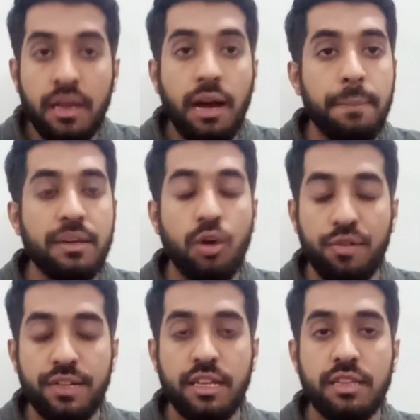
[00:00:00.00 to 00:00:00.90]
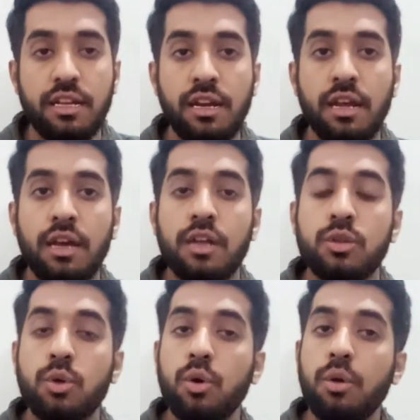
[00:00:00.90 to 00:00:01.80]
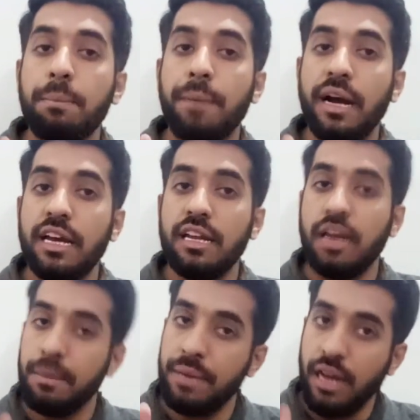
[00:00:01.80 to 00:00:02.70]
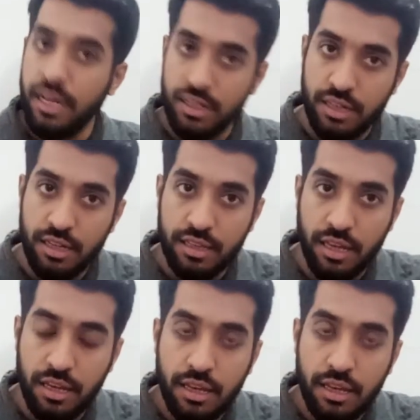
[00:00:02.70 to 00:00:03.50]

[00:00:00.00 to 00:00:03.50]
अपनी ऑफर के अंदर तो बायर हमें हायर कर लेता है